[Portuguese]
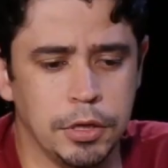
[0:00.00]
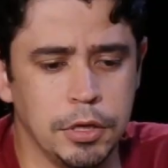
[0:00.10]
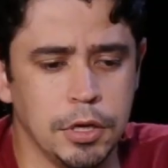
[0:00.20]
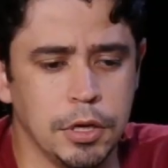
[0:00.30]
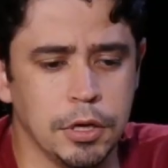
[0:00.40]

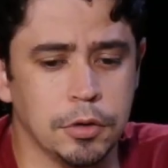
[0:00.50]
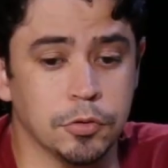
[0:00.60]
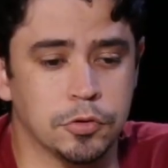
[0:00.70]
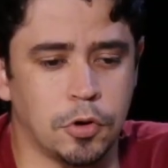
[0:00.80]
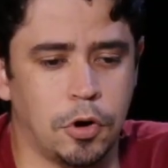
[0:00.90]
e
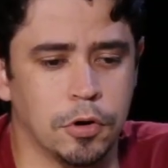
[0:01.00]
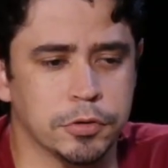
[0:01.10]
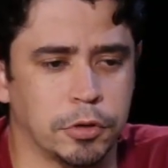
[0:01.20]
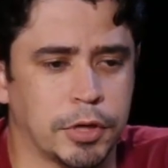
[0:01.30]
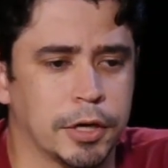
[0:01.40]
nos
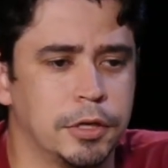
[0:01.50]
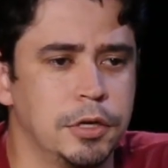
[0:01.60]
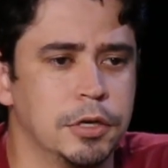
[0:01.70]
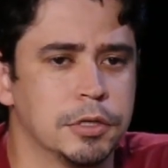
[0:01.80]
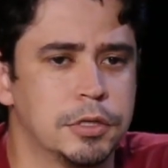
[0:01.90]
órgãos,
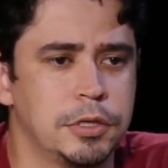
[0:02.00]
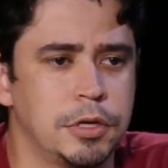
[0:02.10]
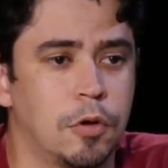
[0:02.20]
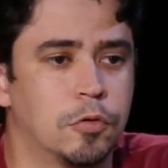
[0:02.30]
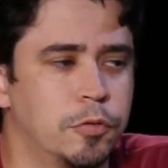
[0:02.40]
autarquias
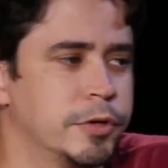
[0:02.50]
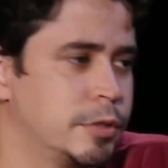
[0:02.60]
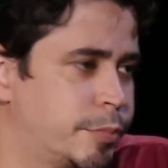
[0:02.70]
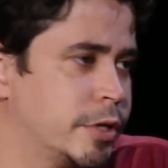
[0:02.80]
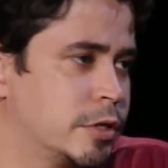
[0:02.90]
e
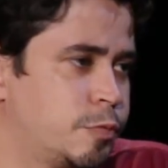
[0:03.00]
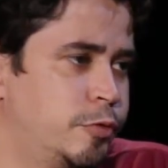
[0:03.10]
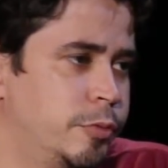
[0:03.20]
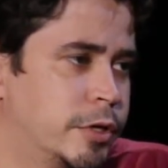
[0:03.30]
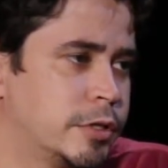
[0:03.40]
algumas empresas
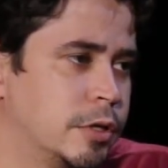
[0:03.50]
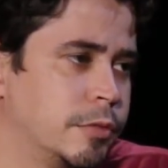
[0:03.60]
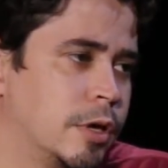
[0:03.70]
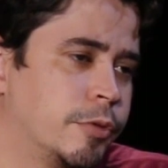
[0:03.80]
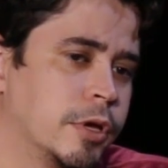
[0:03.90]
públicas
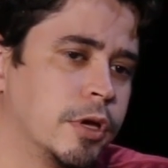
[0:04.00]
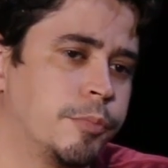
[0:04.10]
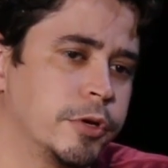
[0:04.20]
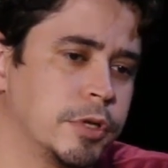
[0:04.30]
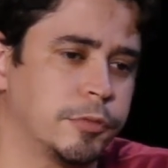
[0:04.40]
também,
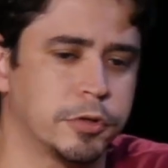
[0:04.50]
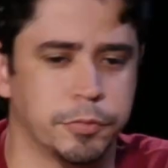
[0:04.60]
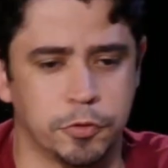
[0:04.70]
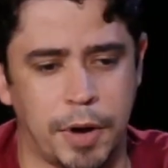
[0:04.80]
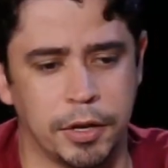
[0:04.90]
porque, por exemplo, nós
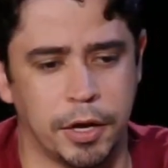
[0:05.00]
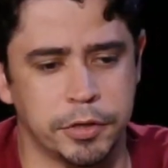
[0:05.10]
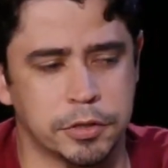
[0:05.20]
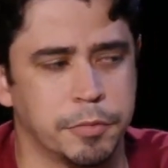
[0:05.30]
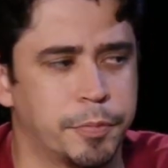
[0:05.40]
temos o
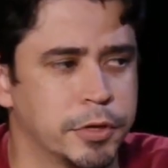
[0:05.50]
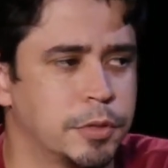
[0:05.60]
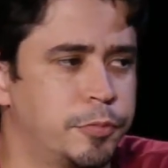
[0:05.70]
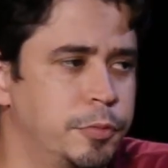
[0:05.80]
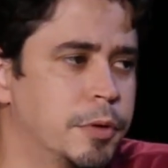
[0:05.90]
banest que é uma
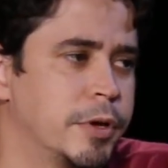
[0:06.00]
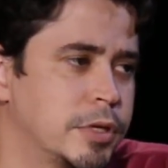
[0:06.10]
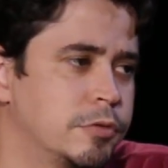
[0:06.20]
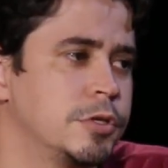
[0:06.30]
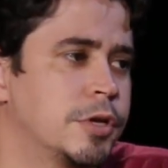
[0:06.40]
empresa pública,
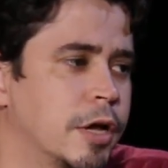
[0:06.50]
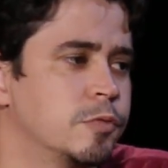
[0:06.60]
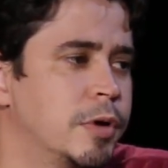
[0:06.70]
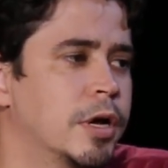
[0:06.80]
mas é dos sindicatos